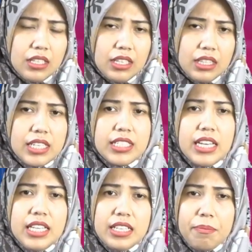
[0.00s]
Eh,
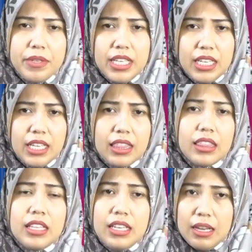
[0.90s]
terjadinya penyakit
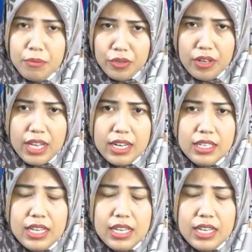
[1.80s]
tidak menular.